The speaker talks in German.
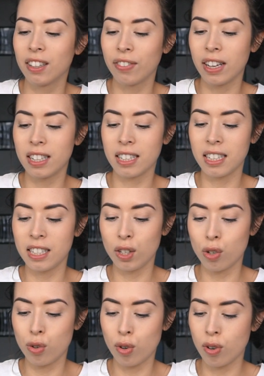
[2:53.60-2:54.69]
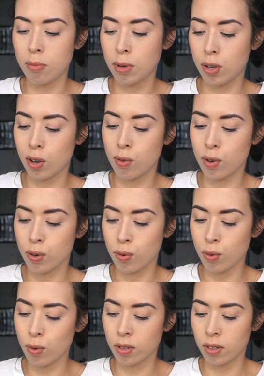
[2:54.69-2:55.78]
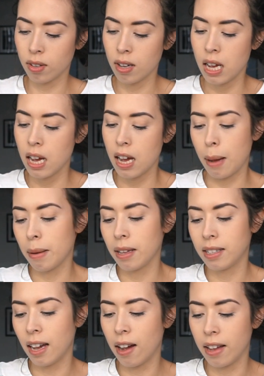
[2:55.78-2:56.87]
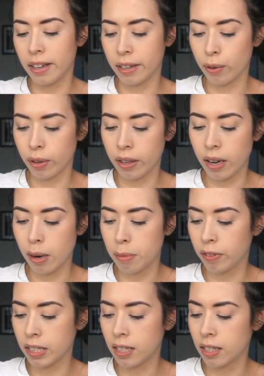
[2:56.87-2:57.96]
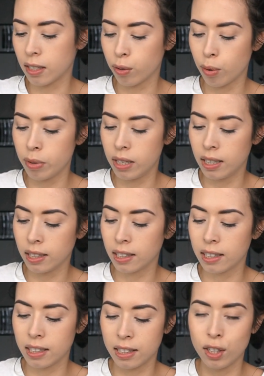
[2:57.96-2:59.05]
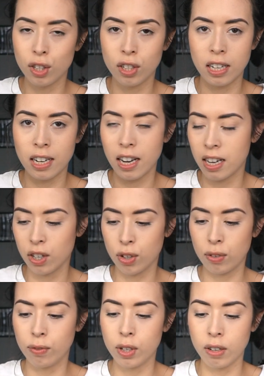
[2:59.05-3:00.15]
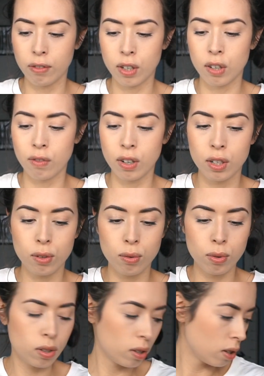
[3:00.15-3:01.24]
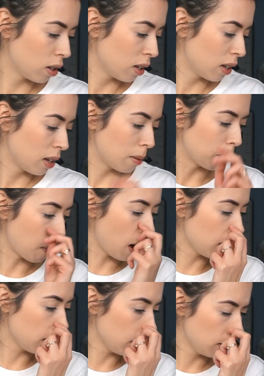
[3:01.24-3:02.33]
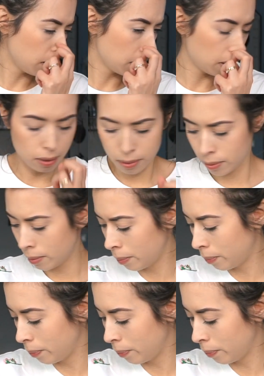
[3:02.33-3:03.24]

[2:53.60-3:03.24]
ich fand es richtig schön mit einer roten Hose. Aber ist ja eigentlich auch egal, mit was ich das kombiniere. Das T-Shirt alleine ist schon wunder, wunder, wunder. Mann! Mann?